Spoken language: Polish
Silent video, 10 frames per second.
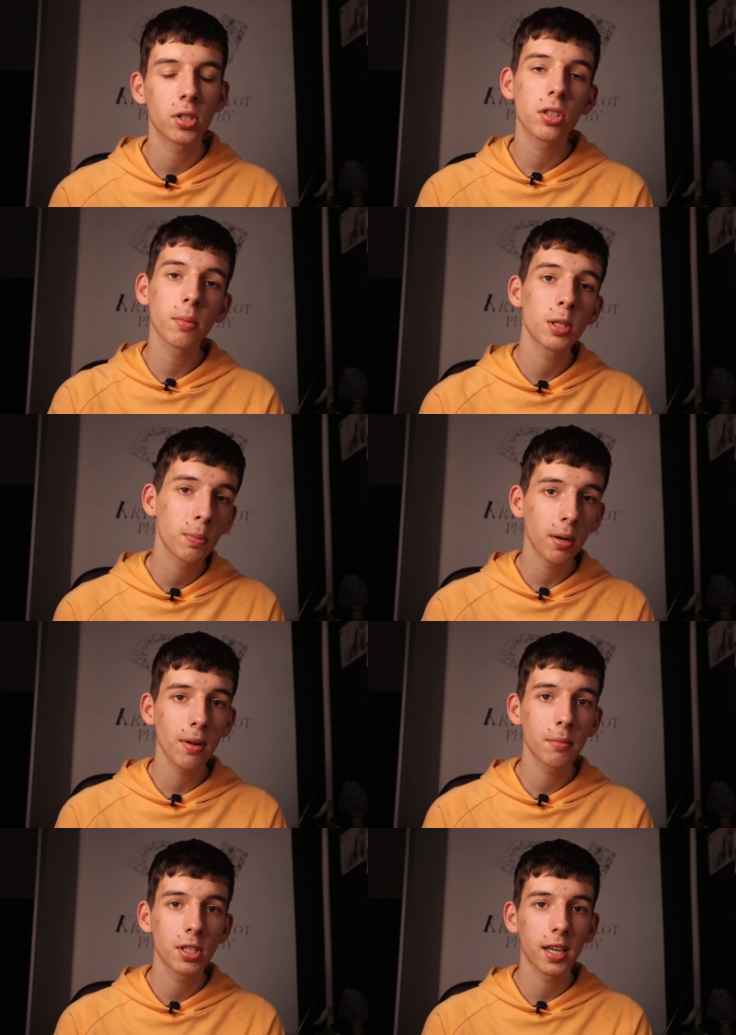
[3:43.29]
Może to być
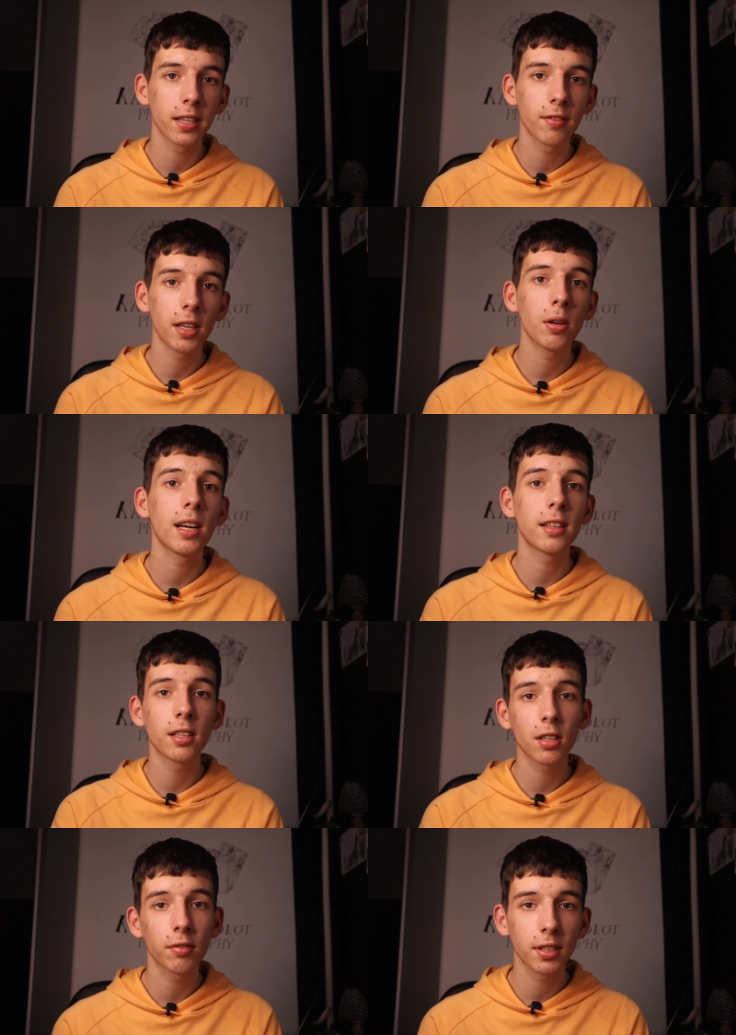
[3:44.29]
problem przy nagrywaniu, ale
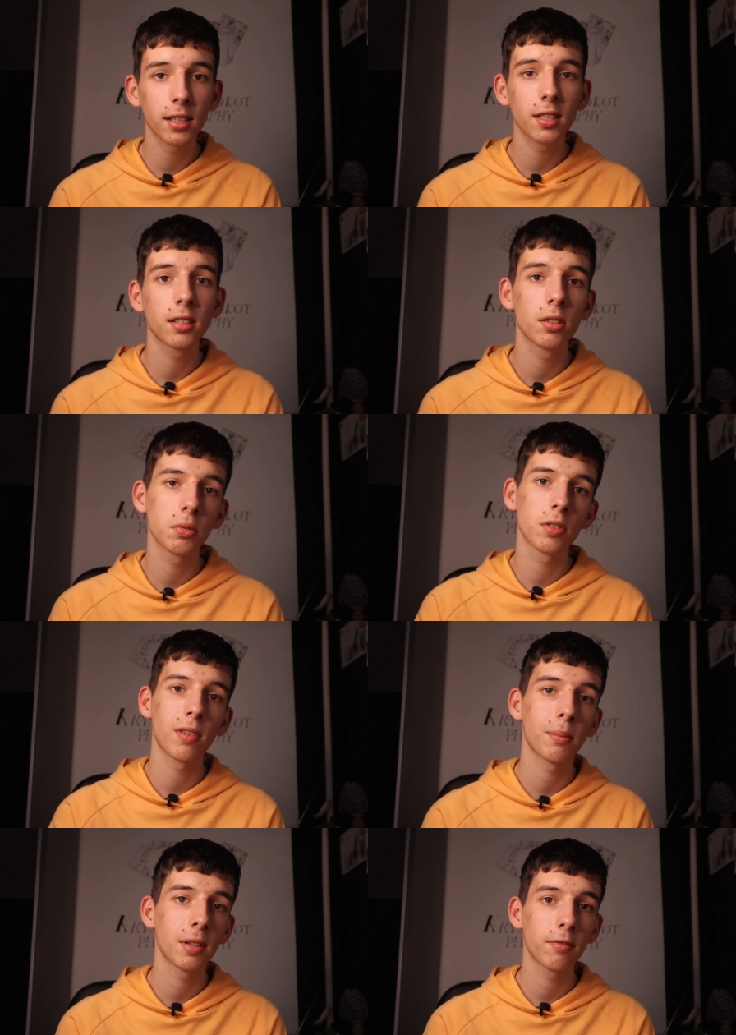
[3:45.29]
tylko wtedy, gdy
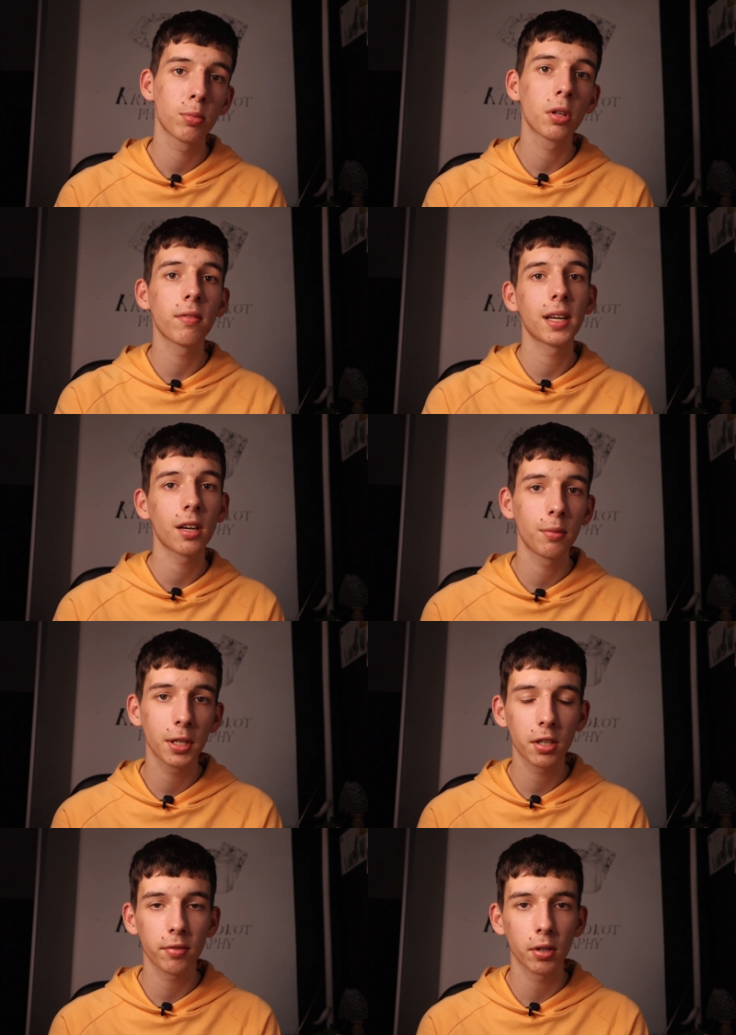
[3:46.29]
używamy wbudowanego
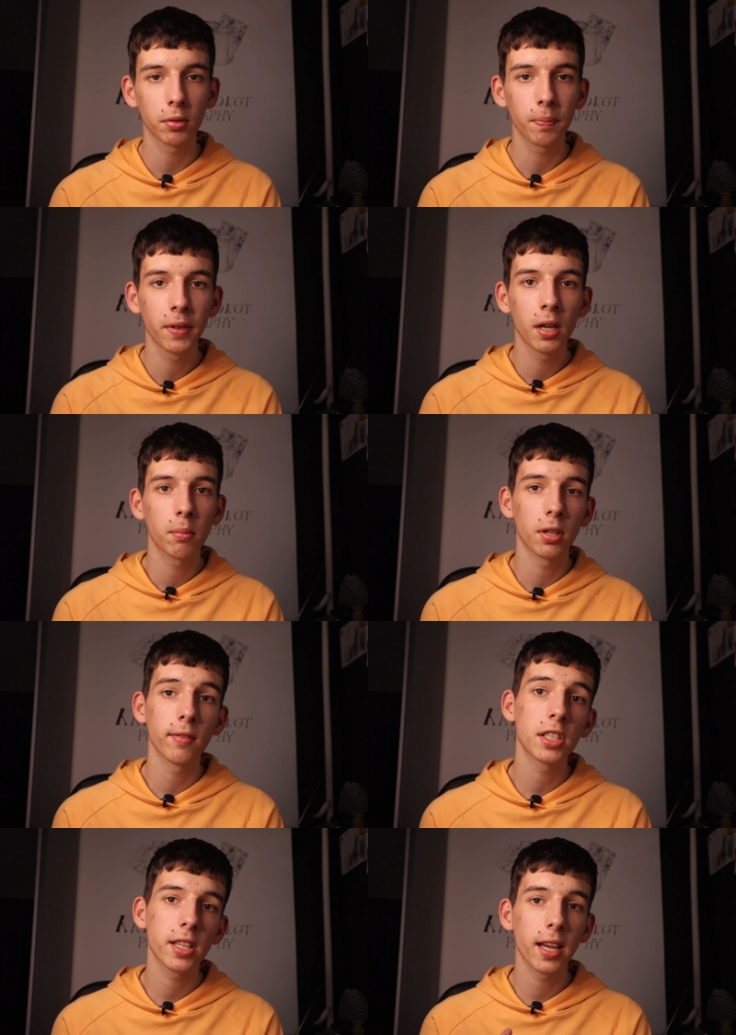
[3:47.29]
mikrofonu.
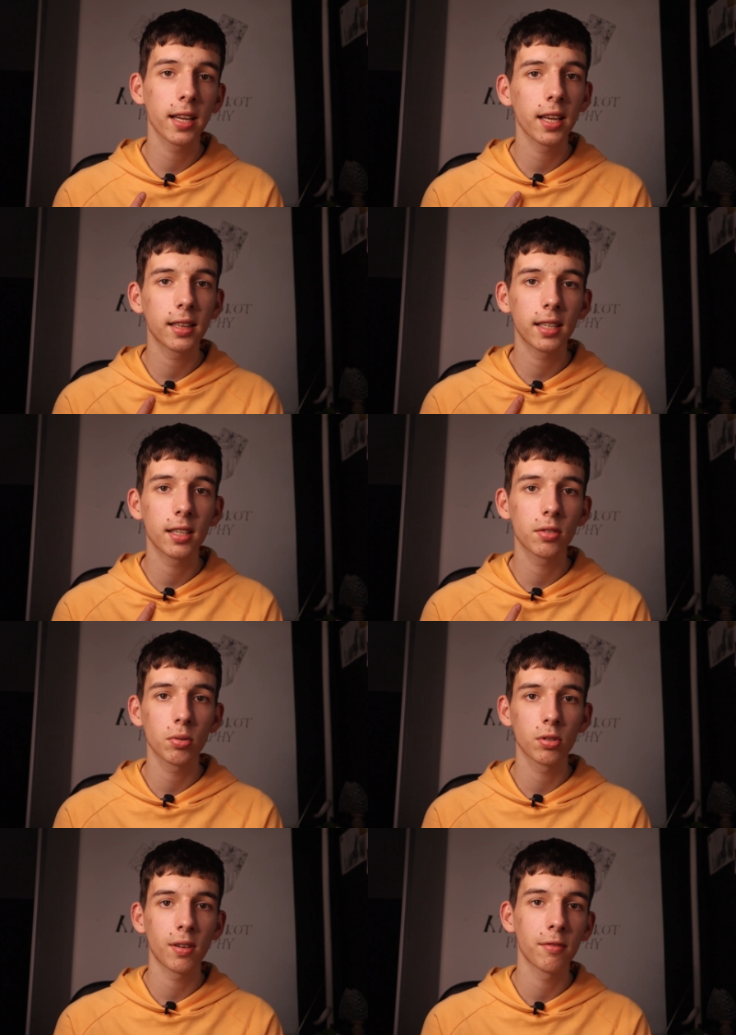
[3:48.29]
Ponieważ tak jak ja teraz
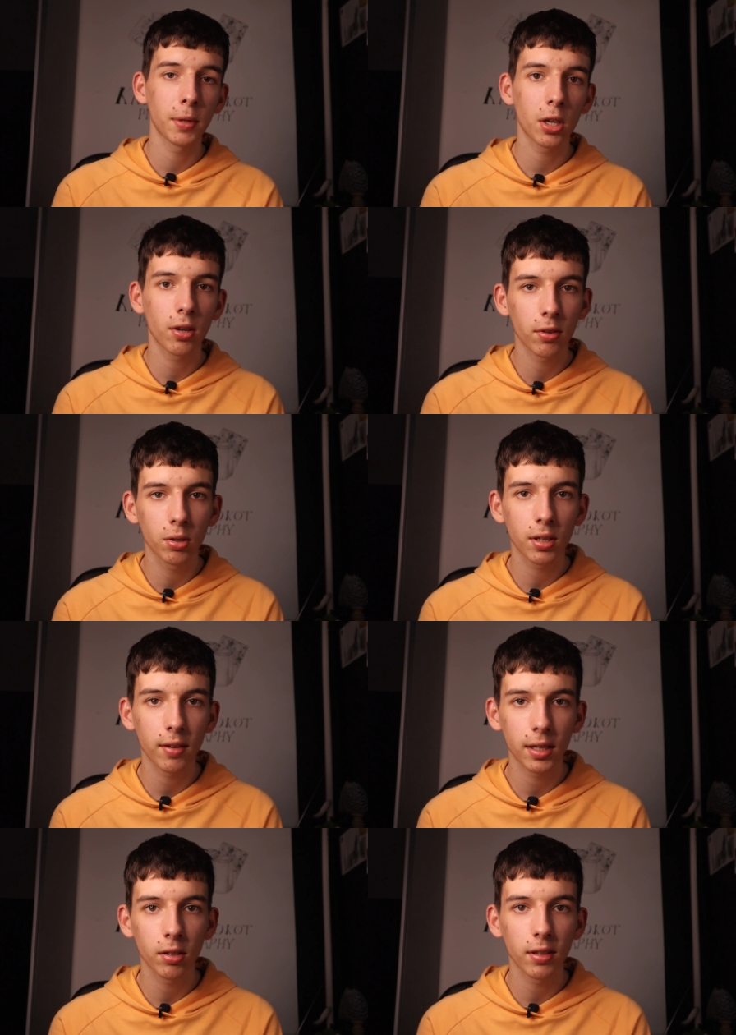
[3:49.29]
używam mikrofonu
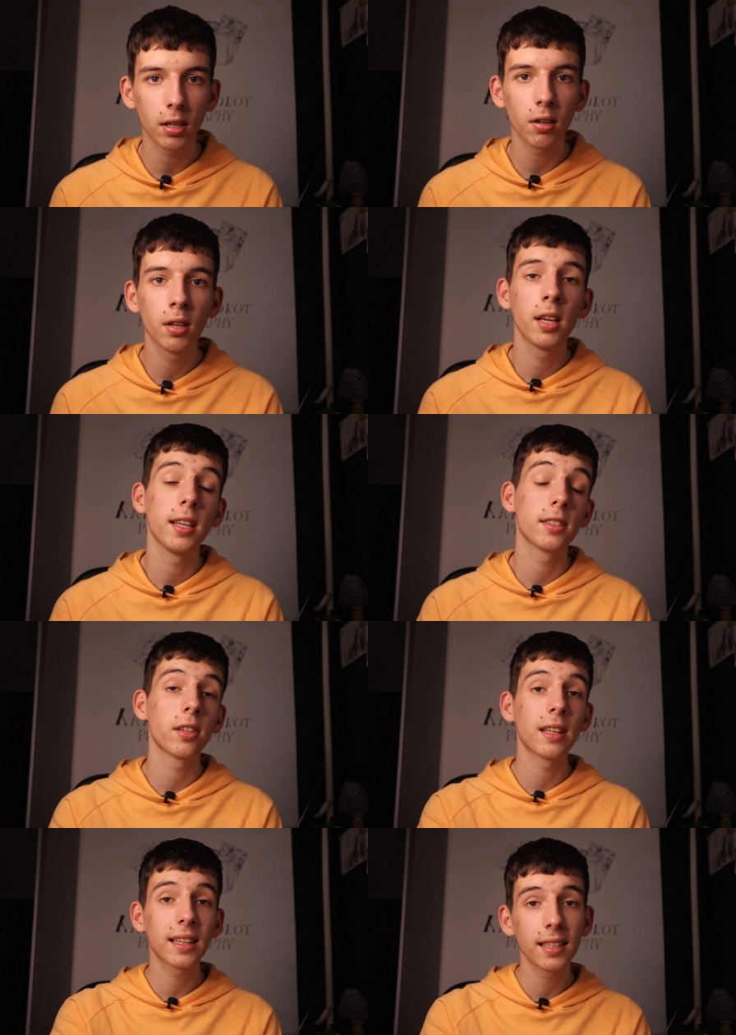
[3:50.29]
krawatowego, jest
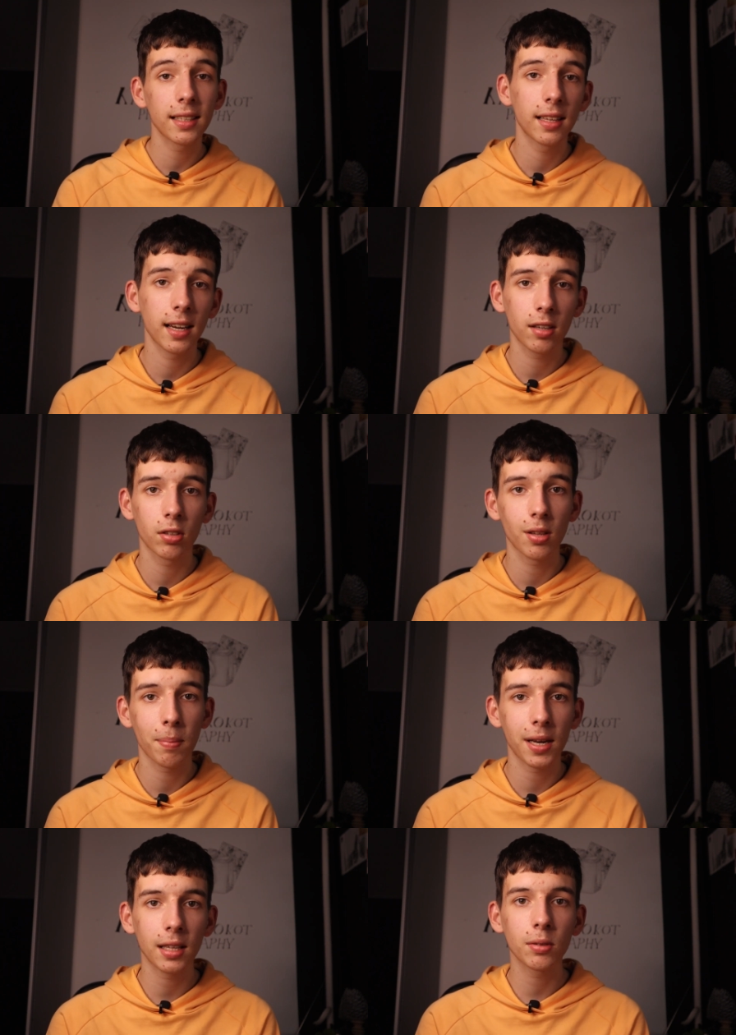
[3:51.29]
on na tyle daleko od
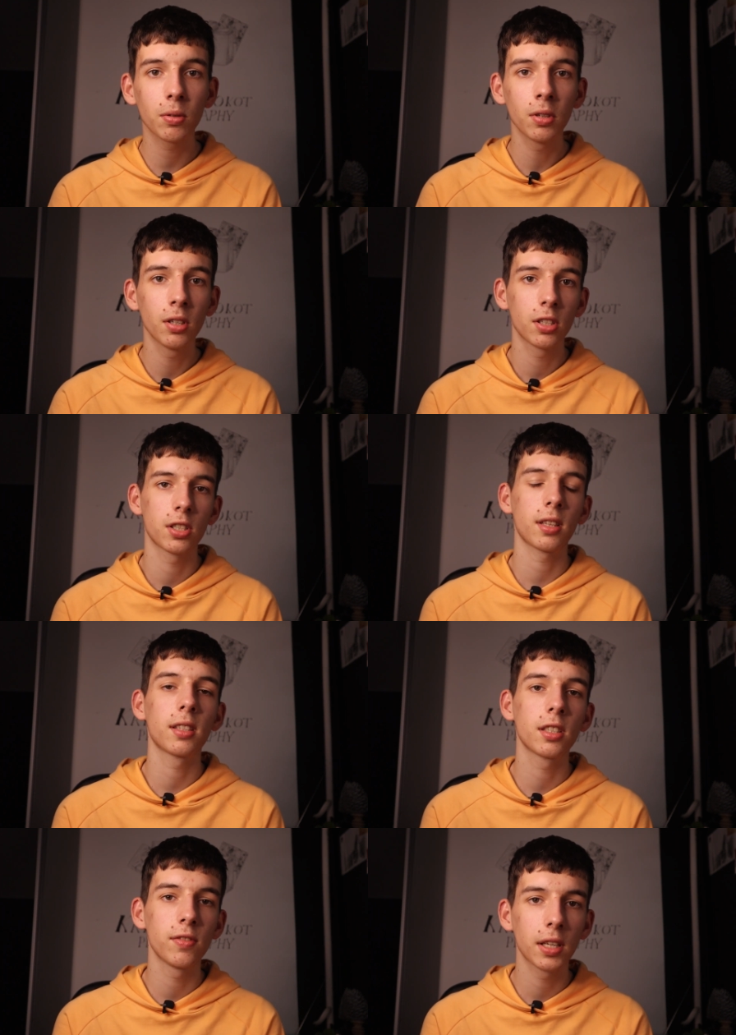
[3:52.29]
aparatu, że
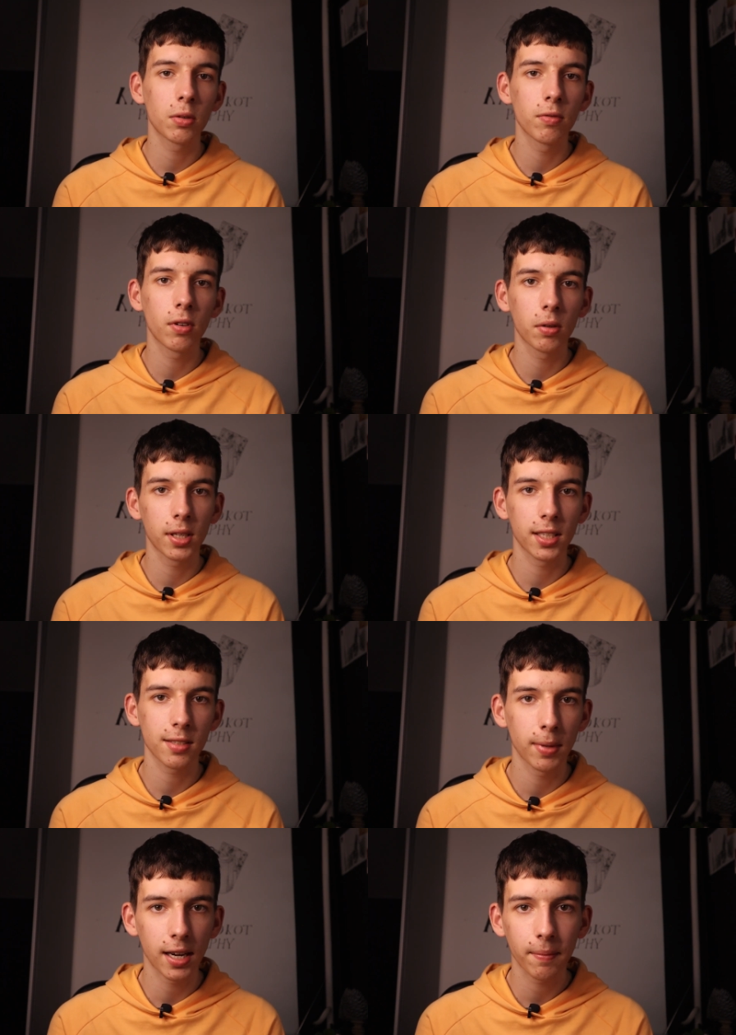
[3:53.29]
tych dźwięków w ogóle nie
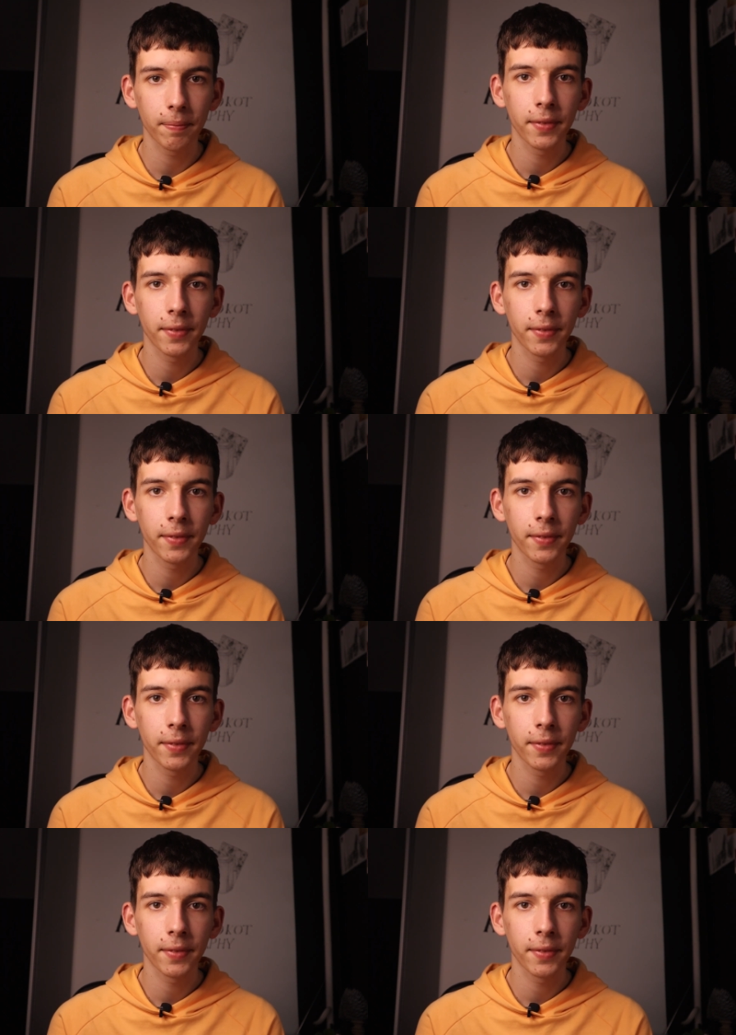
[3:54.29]
zbiera.